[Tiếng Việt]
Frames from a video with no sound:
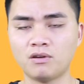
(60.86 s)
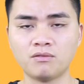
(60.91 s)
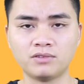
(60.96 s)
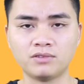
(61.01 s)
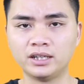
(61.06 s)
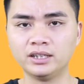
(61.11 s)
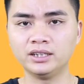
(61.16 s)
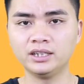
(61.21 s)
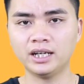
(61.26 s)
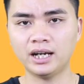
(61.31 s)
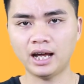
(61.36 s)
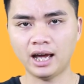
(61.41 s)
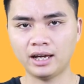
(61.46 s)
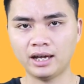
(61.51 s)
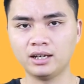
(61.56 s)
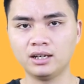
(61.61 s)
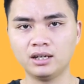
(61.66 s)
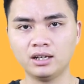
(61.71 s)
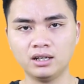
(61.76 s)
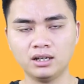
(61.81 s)
phỏng vấn như thế này
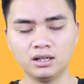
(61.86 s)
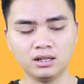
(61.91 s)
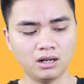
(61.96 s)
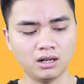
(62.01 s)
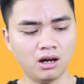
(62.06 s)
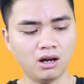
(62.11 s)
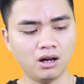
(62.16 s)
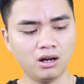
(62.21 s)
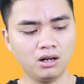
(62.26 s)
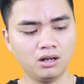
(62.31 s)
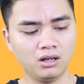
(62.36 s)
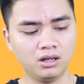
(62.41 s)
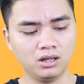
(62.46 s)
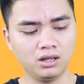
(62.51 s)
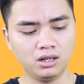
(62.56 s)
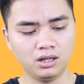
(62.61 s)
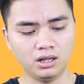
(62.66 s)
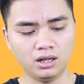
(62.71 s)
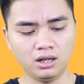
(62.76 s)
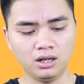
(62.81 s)
Đó.
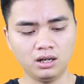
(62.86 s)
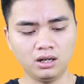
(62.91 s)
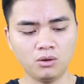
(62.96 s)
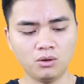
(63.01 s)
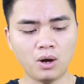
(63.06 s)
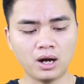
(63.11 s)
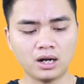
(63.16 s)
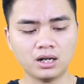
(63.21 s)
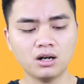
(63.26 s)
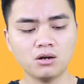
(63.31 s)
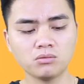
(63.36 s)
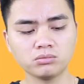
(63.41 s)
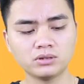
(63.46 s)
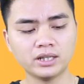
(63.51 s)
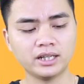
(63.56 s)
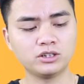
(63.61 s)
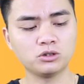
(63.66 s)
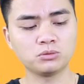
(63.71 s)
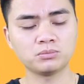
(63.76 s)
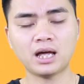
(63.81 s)
Uh, hoặc không
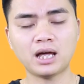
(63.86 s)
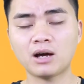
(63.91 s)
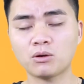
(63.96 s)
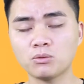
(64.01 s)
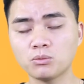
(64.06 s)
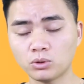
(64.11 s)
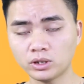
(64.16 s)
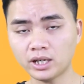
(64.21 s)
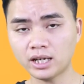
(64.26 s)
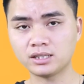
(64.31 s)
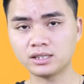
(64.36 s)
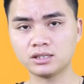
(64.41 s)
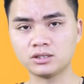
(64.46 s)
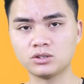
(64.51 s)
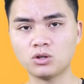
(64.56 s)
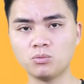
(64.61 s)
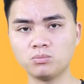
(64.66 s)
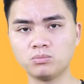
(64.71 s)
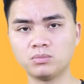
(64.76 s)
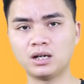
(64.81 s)
thì chúng ta cũng có thể sử
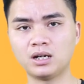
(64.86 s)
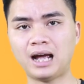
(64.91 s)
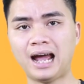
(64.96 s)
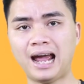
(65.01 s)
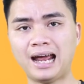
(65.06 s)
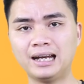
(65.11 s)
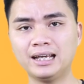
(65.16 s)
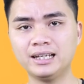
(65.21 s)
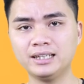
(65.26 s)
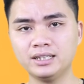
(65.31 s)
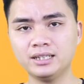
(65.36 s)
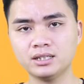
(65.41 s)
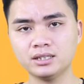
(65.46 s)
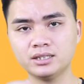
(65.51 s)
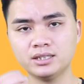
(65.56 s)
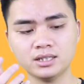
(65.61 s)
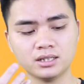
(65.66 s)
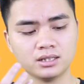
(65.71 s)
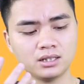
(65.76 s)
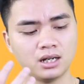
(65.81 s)
dụng gài lên những
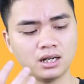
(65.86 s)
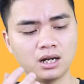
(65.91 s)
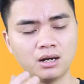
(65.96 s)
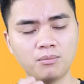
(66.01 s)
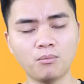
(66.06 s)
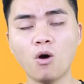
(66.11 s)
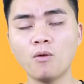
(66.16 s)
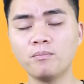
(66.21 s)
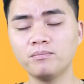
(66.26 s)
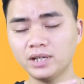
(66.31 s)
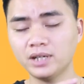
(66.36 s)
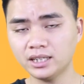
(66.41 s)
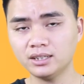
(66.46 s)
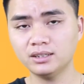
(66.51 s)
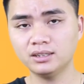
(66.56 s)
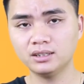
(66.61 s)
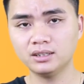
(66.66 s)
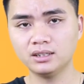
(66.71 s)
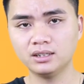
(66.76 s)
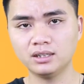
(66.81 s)
chiếc uh, bom mic
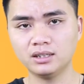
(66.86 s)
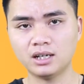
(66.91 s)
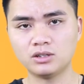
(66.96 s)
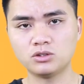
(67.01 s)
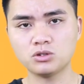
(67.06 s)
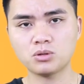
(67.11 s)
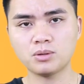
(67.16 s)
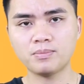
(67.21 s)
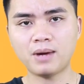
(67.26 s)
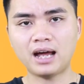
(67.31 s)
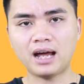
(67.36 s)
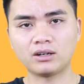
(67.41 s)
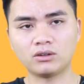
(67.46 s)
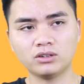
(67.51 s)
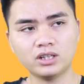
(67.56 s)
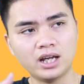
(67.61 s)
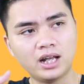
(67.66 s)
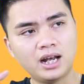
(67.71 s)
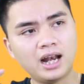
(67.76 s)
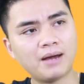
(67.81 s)
để giúp các bạn có
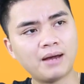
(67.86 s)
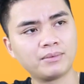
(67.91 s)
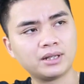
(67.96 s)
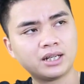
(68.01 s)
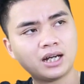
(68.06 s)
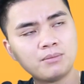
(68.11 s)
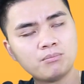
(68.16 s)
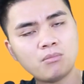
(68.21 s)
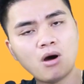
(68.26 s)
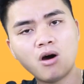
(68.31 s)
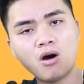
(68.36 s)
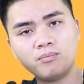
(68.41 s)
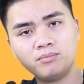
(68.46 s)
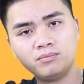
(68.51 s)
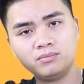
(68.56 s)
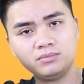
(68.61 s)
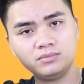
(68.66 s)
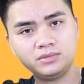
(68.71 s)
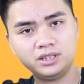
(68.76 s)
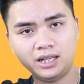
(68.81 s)
thể làm cái cần bom
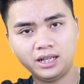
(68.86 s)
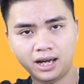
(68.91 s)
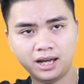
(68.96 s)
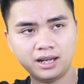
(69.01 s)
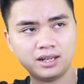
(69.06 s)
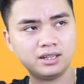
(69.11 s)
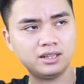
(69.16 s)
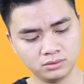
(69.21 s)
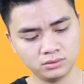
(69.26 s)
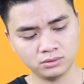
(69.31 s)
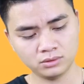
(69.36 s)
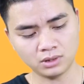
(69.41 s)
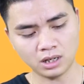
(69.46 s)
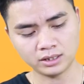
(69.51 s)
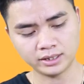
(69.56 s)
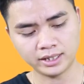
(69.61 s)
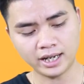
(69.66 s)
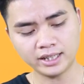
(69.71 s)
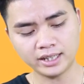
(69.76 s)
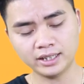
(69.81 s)
như này
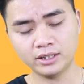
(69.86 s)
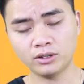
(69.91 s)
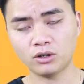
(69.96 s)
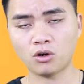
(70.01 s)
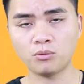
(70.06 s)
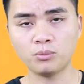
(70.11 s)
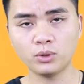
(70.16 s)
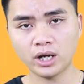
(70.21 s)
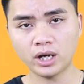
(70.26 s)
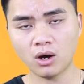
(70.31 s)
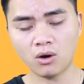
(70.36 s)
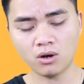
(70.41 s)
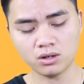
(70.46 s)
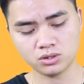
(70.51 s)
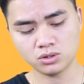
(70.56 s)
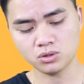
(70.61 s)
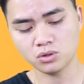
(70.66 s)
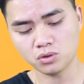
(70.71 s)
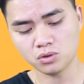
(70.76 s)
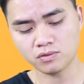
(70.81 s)
ở dưới đây thì nó có một đầu hot
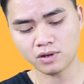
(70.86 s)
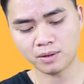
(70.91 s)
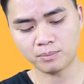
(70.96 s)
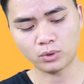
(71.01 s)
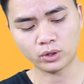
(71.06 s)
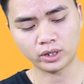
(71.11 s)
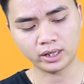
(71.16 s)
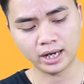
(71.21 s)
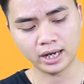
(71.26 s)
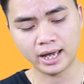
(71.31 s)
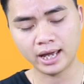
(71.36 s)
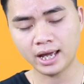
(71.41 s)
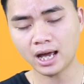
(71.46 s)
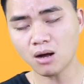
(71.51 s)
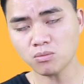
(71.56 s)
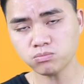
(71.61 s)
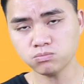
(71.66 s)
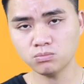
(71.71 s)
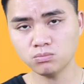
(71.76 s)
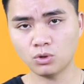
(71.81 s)
su và một đế
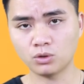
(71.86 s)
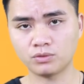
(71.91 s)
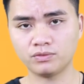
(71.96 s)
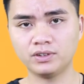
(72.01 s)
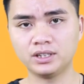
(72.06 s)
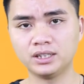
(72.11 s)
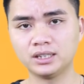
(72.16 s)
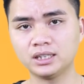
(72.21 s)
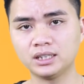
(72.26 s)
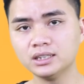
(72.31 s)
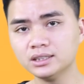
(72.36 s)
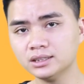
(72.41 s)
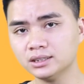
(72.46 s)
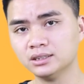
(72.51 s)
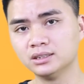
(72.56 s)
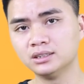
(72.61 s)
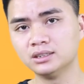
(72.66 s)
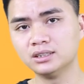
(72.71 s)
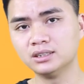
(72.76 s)
ốc 1 phần tư